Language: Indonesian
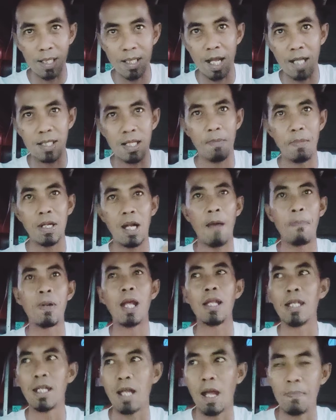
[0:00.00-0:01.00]
yang tidak sengaja
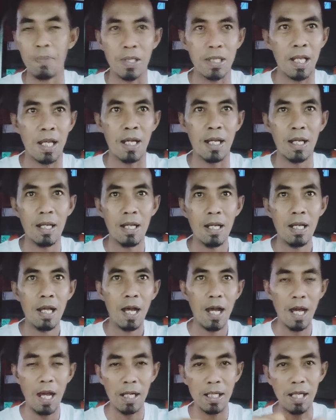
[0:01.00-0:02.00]
menabrak tidak bisa
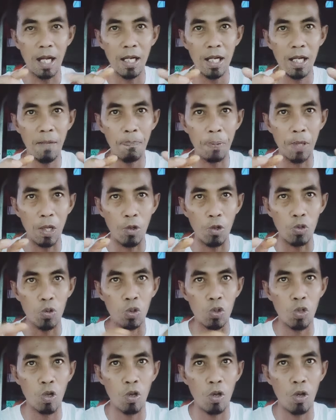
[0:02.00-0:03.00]
uh, dan ini
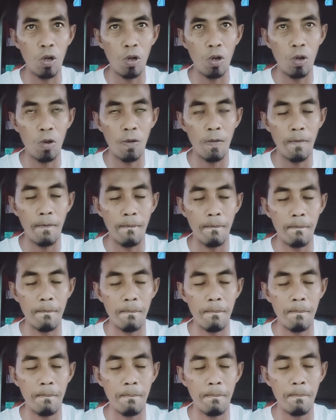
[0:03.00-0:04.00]
berikut untuk
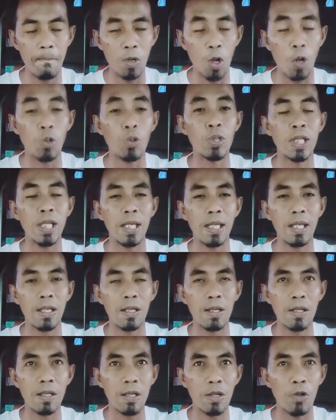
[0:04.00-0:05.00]

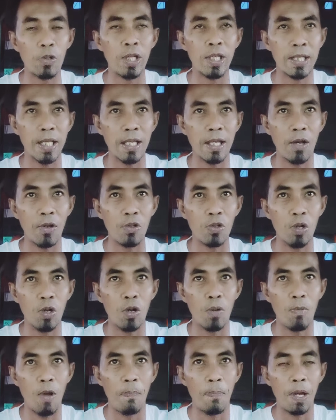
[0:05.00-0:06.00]
kondisi kondisi ya
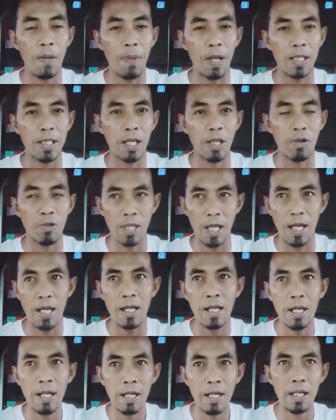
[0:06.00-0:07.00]
untuk mobil Pajero
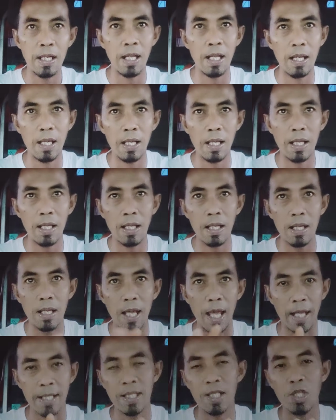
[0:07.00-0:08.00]
di
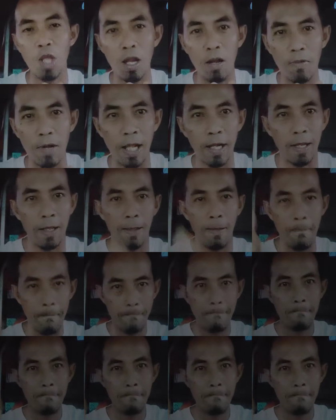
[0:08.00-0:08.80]
exit tol